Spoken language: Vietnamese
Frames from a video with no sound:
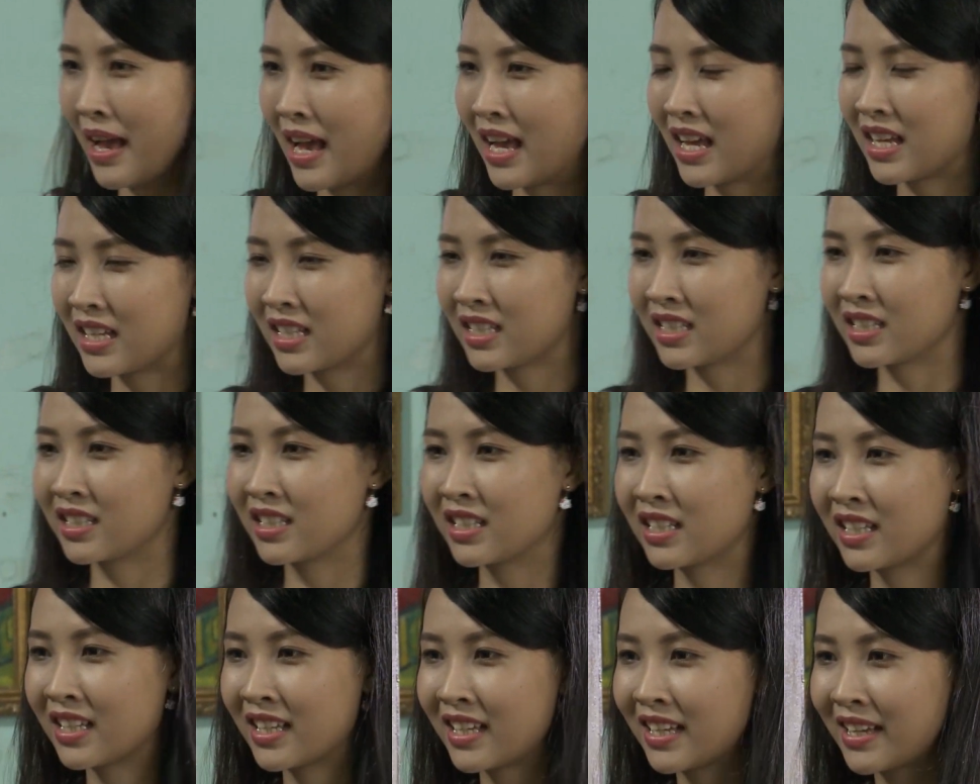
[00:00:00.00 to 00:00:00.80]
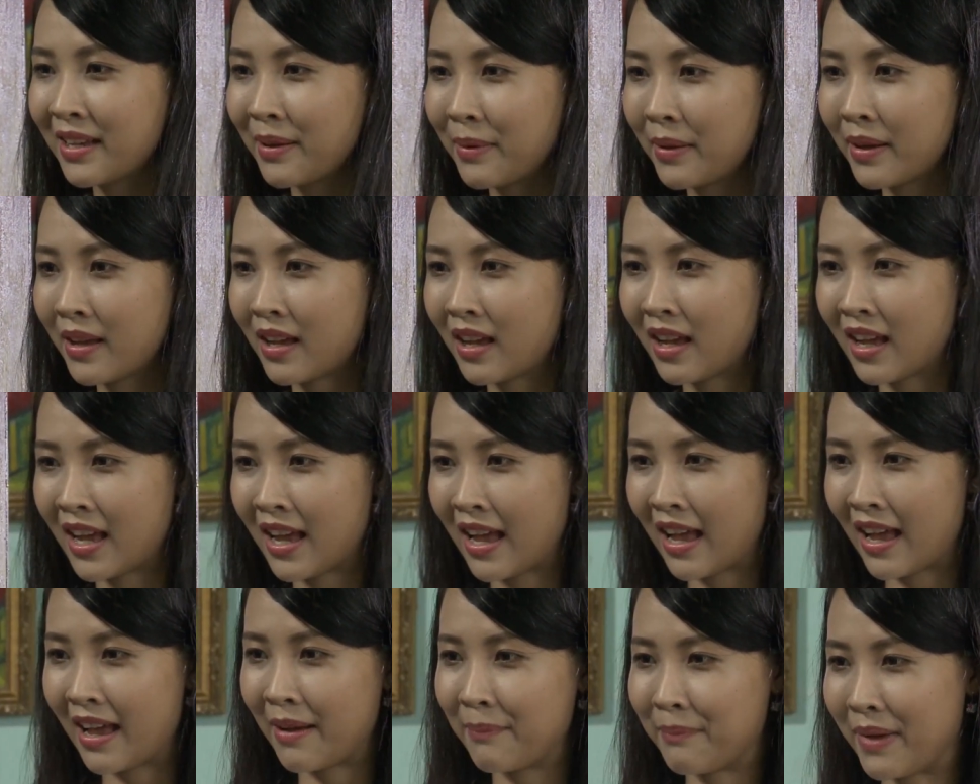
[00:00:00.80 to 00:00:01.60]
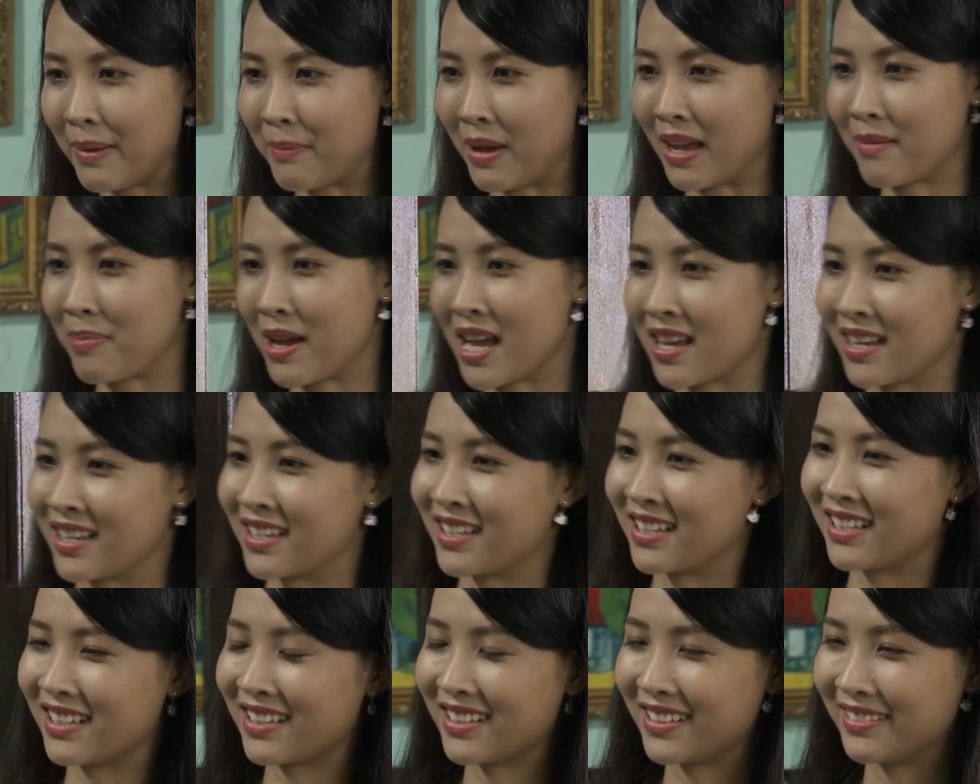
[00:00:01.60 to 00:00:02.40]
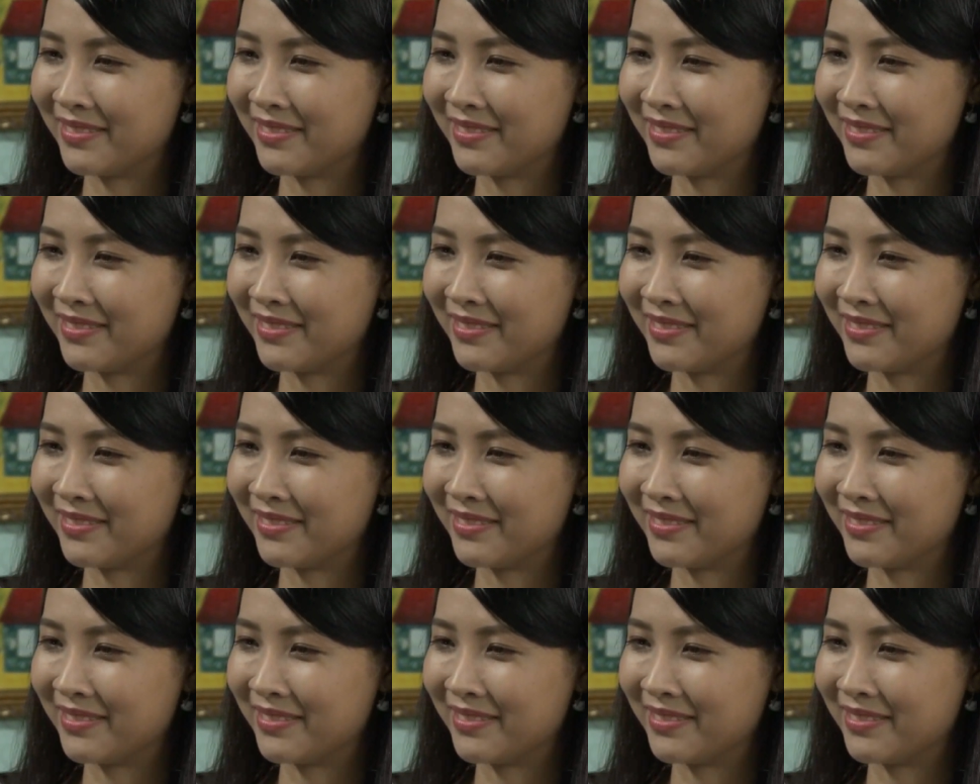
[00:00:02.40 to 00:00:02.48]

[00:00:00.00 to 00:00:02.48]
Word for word: Má Má Má má má